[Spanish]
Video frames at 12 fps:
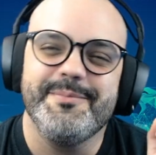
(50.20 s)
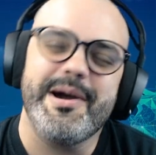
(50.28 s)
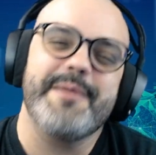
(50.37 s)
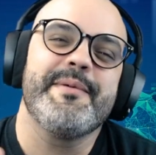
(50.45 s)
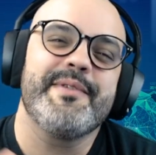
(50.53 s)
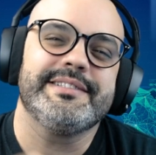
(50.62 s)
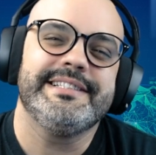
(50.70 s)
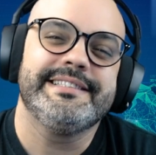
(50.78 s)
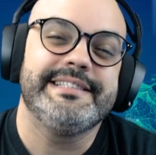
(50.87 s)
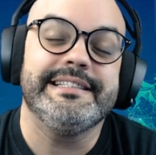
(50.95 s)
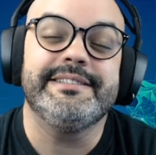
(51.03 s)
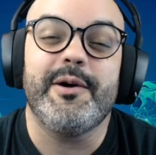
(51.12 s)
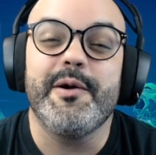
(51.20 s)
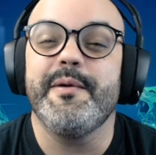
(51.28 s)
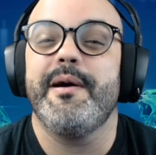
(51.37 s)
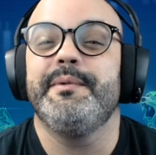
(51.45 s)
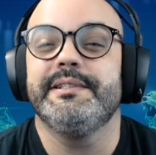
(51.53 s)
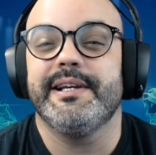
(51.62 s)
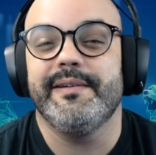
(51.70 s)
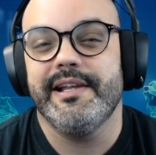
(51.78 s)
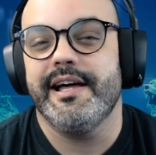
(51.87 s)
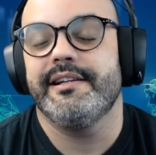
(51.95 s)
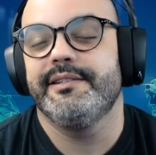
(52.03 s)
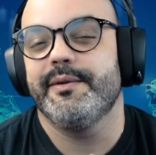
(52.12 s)
Bueno, mi Sis, hoy vamos a
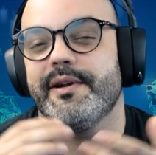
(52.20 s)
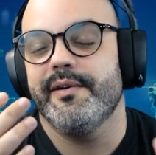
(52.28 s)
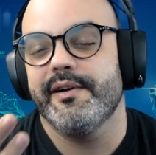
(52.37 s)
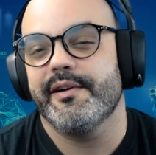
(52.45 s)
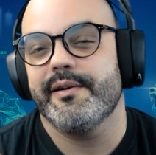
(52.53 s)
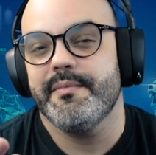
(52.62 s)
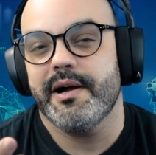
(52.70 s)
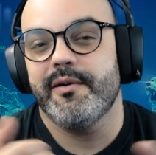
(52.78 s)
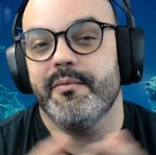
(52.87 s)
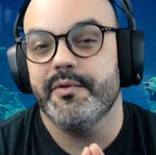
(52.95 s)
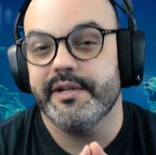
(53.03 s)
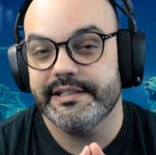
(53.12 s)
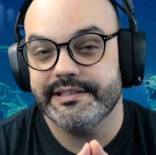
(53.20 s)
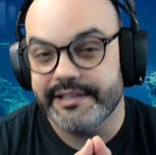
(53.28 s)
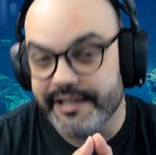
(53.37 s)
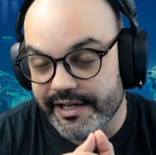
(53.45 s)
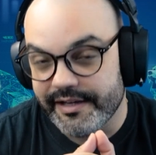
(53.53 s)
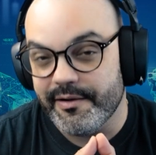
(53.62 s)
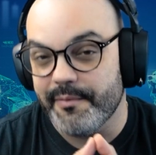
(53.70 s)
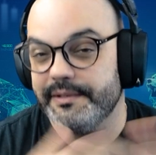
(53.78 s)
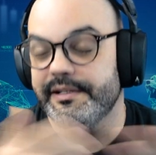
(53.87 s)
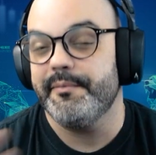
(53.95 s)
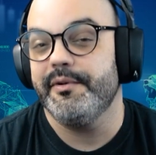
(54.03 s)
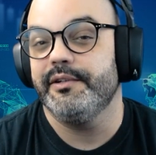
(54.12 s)
hablar sobre los errores más comunes que
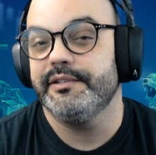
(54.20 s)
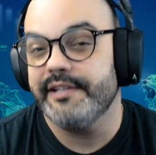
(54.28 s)
cometemos los